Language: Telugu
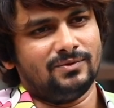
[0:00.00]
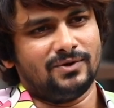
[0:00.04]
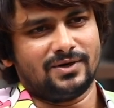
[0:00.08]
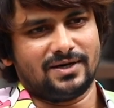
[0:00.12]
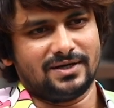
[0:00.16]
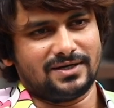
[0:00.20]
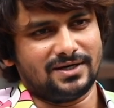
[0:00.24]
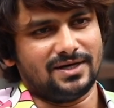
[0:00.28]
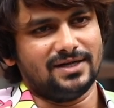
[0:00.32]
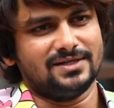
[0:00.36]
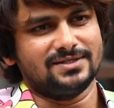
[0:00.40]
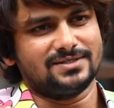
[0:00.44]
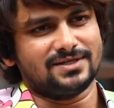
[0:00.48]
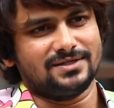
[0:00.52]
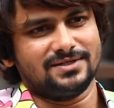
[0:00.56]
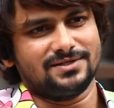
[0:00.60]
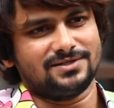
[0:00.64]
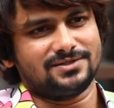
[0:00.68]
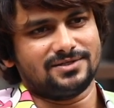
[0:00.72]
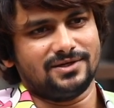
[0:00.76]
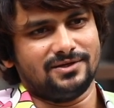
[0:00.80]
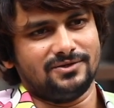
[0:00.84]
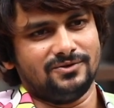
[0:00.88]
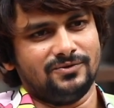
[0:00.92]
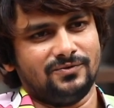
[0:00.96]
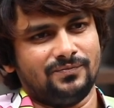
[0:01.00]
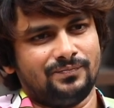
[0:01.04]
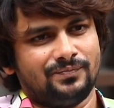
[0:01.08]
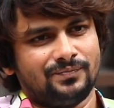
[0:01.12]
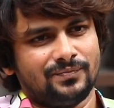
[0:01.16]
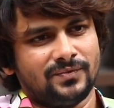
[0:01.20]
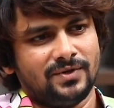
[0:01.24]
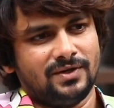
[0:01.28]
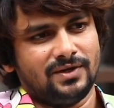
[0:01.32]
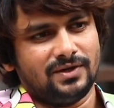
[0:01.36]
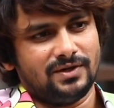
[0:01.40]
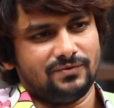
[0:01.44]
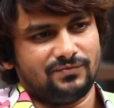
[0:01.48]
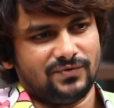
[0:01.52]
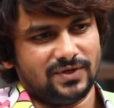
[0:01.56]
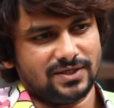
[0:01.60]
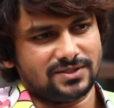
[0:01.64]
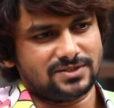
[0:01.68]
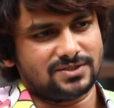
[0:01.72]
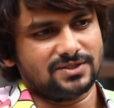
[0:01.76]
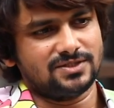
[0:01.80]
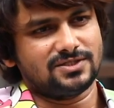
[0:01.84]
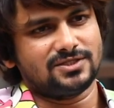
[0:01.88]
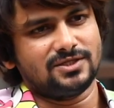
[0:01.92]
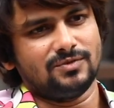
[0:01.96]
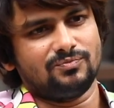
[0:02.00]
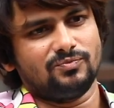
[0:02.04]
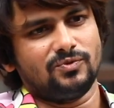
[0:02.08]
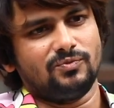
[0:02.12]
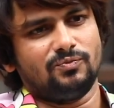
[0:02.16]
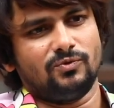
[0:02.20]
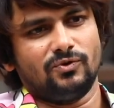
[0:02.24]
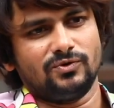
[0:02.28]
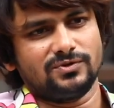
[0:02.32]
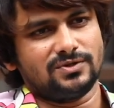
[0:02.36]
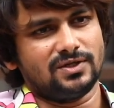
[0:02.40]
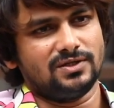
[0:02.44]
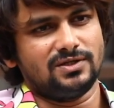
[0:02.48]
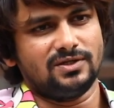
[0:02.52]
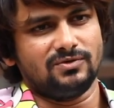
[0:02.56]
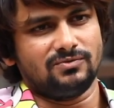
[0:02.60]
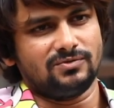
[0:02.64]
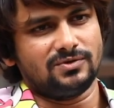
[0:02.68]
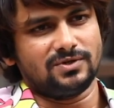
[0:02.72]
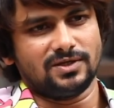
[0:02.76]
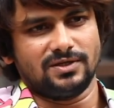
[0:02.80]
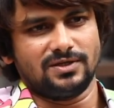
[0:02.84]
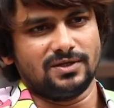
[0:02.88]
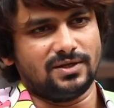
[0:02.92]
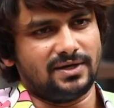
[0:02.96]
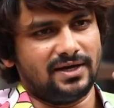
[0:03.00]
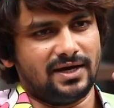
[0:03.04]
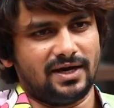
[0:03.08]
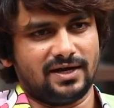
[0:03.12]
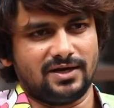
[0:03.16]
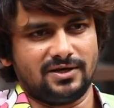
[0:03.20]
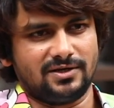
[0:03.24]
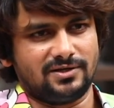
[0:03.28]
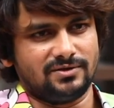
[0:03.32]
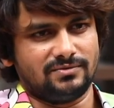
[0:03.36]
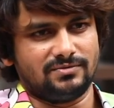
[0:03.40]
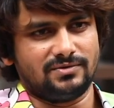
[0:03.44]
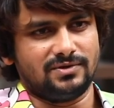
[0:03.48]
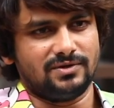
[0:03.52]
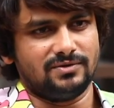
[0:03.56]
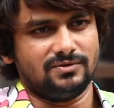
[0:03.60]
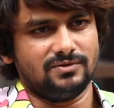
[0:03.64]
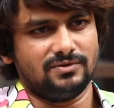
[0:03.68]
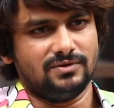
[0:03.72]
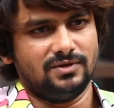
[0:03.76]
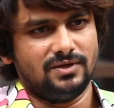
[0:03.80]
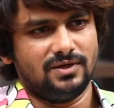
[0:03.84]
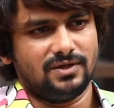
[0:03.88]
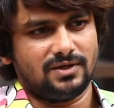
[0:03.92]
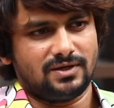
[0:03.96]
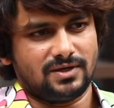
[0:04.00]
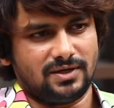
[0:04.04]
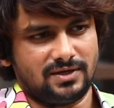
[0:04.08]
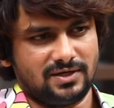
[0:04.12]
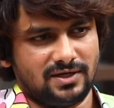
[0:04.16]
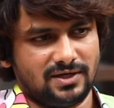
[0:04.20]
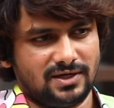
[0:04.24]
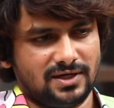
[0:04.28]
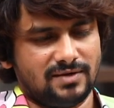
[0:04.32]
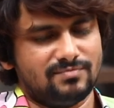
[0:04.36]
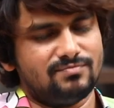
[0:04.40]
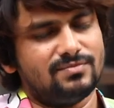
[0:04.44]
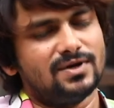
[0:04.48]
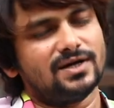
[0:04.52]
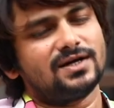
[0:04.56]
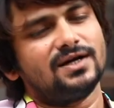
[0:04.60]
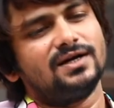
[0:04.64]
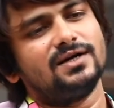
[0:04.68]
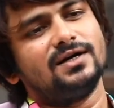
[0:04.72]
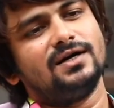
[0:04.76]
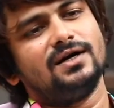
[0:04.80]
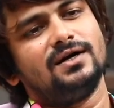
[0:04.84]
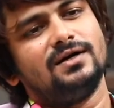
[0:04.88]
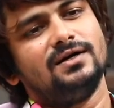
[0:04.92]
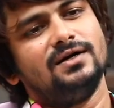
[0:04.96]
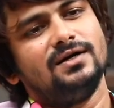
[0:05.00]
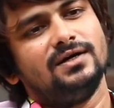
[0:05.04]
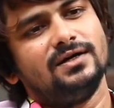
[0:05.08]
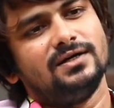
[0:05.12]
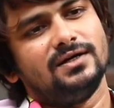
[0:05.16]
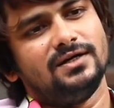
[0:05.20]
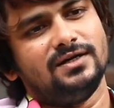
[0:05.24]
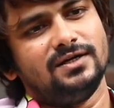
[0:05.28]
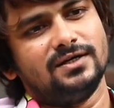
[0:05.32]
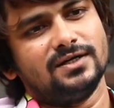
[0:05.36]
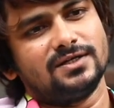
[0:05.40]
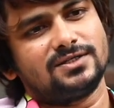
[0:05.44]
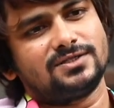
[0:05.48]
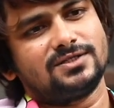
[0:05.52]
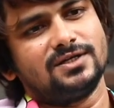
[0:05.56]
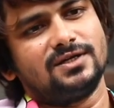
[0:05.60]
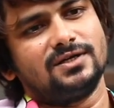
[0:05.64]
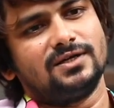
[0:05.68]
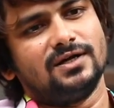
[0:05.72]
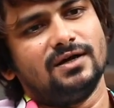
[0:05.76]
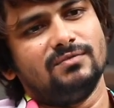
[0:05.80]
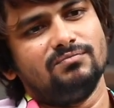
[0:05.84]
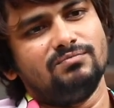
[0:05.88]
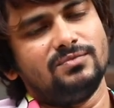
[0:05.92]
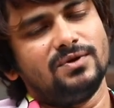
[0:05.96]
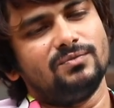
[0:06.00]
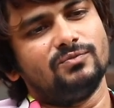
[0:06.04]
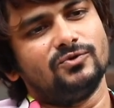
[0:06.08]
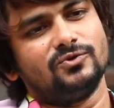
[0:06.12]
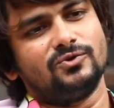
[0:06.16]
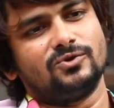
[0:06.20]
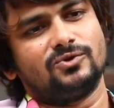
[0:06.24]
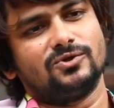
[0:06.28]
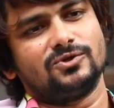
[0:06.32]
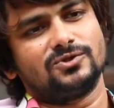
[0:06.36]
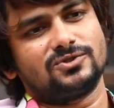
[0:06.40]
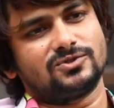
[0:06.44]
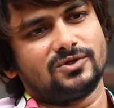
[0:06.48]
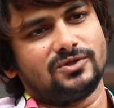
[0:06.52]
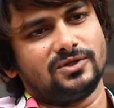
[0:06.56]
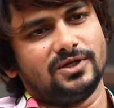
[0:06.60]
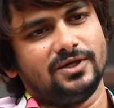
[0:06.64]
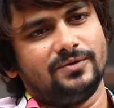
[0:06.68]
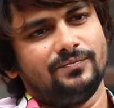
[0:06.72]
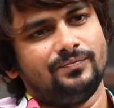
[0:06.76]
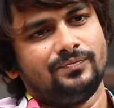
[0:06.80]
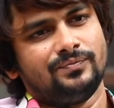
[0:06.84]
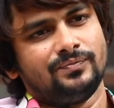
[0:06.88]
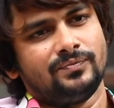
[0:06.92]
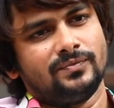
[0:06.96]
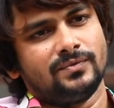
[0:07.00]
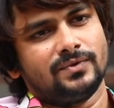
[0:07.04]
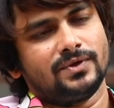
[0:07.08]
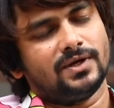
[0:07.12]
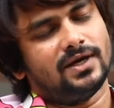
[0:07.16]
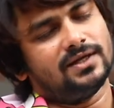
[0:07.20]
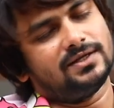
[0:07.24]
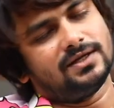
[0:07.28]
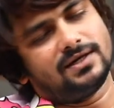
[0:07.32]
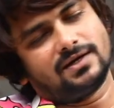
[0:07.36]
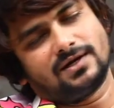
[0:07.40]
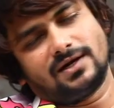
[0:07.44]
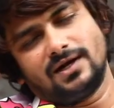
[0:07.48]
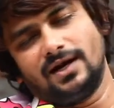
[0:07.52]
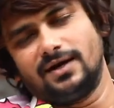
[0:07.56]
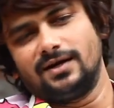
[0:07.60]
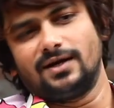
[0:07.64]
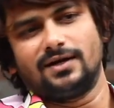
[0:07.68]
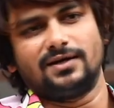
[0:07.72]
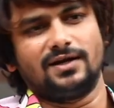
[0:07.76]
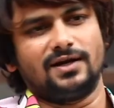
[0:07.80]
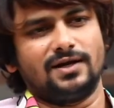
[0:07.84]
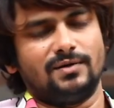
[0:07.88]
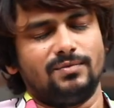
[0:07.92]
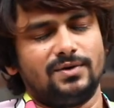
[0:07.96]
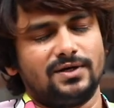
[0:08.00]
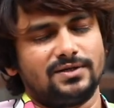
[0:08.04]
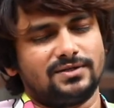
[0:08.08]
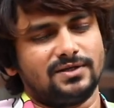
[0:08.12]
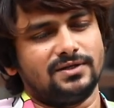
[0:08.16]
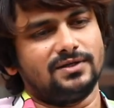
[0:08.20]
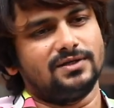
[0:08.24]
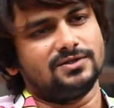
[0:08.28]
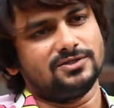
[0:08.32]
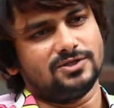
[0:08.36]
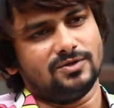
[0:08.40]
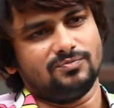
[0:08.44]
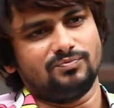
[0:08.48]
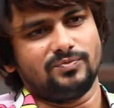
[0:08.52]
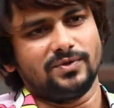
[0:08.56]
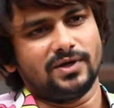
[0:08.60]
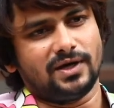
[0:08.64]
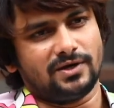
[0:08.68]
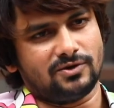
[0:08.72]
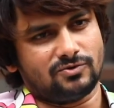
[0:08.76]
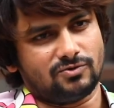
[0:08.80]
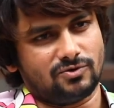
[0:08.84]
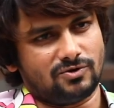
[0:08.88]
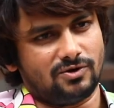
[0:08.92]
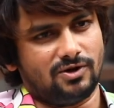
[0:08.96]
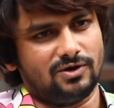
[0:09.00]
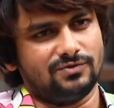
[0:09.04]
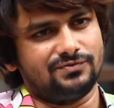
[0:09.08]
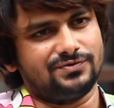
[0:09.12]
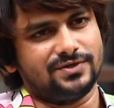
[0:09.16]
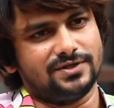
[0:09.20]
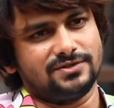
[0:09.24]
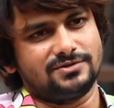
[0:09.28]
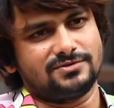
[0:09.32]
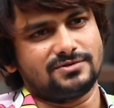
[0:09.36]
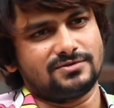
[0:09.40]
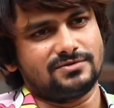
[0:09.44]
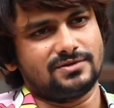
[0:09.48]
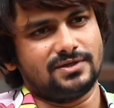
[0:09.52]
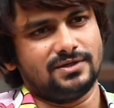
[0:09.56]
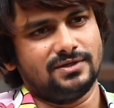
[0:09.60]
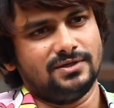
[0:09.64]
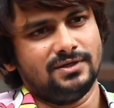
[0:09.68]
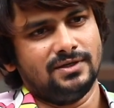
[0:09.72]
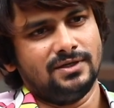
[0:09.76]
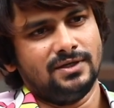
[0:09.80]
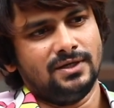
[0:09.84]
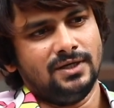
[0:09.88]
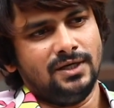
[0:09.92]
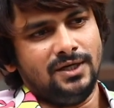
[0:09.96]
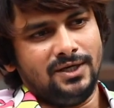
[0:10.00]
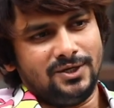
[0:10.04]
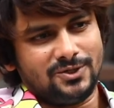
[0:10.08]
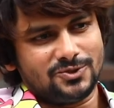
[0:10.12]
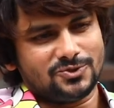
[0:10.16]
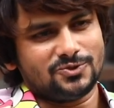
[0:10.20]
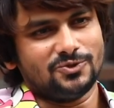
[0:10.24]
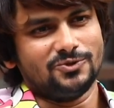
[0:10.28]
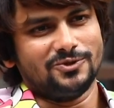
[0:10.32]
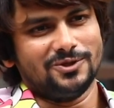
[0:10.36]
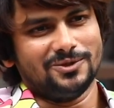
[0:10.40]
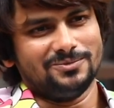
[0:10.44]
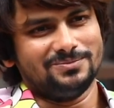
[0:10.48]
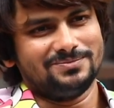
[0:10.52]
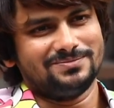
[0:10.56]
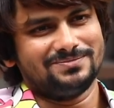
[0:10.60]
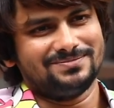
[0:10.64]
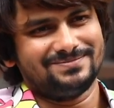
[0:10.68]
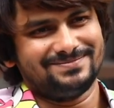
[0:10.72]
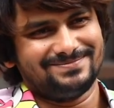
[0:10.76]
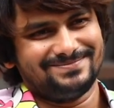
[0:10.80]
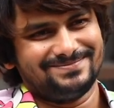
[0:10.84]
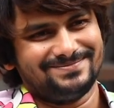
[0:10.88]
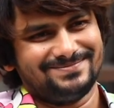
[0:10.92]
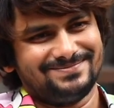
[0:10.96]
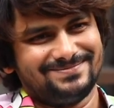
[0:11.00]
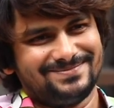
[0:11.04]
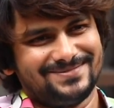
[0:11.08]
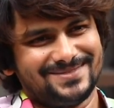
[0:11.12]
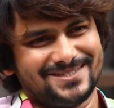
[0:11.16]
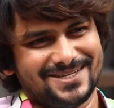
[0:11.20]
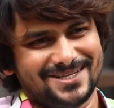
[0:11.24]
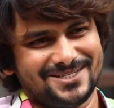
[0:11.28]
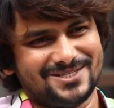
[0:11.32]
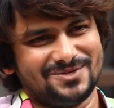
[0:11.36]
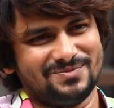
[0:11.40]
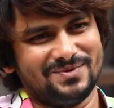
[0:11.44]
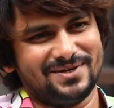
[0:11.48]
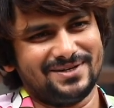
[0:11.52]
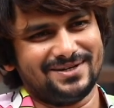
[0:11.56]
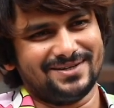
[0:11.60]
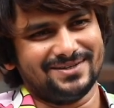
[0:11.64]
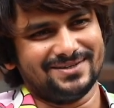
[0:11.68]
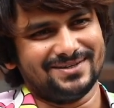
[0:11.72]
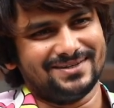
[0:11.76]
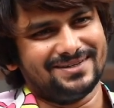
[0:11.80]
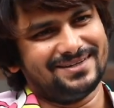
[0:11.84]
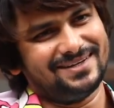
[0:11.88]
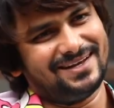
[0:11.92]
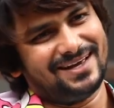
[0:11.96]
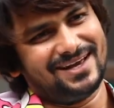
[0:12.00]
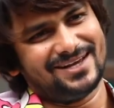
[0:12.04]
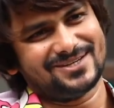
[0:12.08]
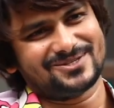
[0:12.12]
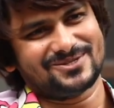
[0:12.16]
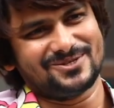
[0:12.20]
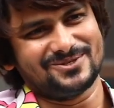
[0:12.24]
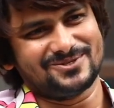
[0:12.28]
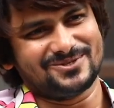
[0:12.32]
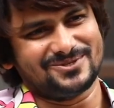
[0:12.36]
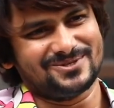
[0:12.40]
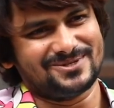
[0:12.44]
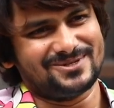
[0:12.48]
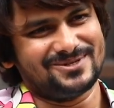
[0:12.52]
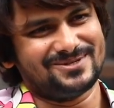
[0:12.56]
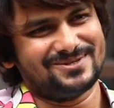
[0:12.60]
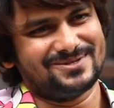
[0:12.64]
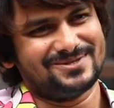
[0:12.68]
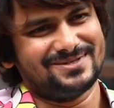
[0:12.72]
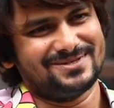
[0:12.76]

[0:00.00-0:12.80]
ఒకటే ఆన్సర్ ఇస్తాను ఫస్ట్ స్టెప్ పోతుంది ఉంటుంది గ్యారంటీ ఉండదు కానీ నేను నమ్మకంగా ఇండస్ట్రీ నమ్మి ముందుకు వస్తున్నా అది ఎట్లయినా నిలబడుతుంది అని చెప్పి ఆయనకు కాన్ఫిడెన్స్ ఉంది చూద్దాం జడ్జిమెంట్ లో చూద్దాం